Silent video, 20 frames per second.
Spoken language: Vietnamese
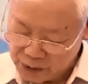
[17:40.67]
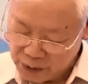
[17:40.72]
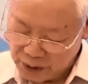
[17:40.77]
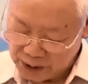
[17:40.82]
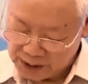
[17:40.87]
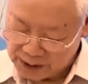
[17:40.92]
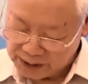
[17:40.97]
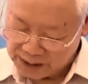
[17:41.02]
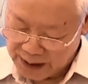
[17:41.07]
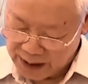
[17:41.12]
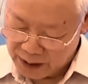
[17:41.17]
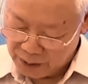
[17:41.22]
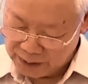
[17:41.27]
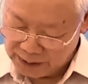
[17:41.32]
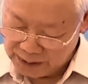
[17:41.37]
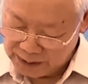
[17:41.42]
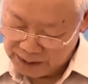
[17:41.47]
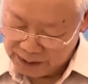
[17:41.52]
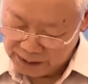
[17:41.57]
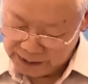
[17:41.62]
xuất tháo
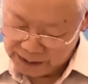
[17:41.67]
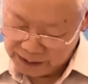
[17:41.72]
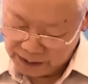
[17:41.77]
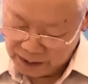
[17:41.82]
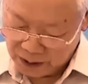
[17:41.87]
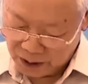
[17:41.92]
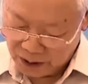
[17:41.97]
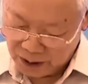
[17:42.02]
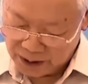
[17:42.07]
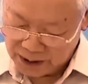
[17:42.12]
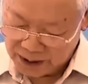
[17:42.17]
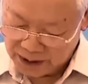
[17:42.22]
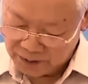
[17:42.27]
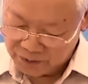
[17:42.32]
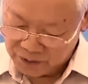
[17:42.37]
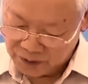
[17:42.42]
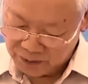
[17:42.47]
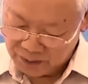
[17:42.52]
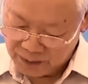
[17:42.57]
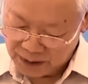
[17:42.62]
gỡ những khó
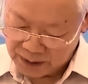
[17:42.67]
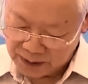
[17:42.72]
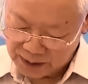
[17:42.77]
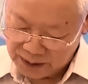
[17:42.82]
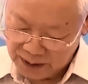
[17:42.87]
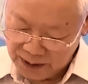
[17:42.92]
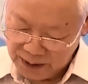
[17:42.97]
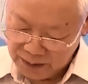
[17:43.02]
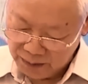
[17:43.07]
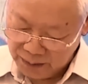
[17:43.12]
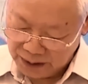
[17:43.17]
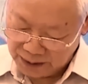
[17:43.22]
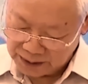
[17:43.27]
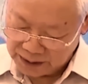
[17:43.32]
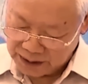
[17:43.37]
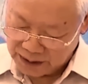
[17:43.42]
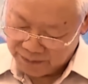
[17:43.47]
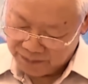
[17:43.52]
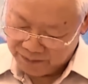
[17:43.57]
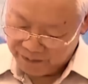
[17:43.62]
khăn vướng mắc, bất
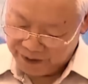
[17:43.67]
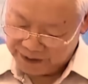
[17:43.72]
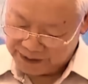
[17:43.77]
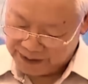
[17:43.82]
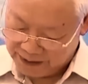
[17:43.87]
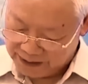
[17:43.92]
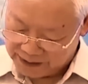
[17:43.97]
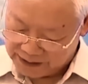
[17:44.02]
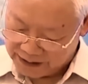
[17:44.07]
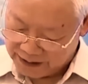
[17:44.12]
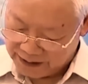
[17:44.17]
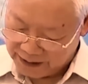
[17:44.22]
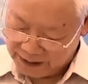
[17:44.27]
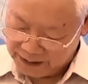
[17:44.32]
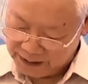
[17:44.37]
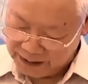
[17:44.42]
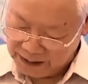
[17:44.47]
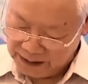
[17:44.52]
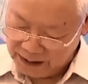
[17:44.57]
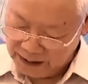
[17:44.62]
cập về thể
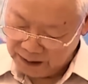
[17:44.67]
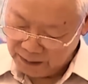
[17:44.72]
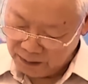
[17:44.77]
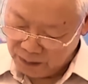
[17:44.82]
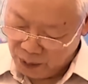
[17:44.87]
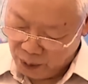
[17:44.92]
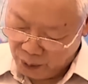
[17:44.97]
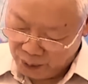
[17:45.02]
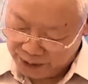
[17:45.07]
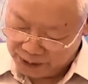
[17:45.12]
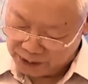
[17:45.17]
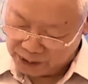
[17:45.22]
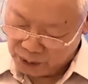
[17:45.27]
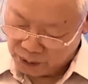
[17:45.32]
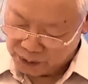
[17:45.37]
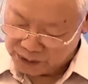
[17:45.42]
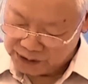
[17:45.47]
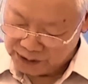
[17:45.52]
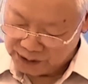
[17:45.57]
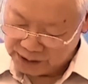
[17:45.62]
chế, mô hình
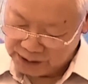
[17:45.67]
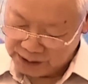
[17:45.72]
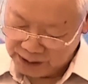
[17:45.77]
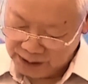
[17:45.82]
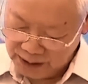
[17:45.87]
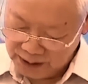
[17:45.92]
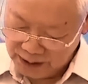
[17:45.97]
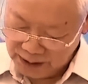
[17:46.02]
tổ chức,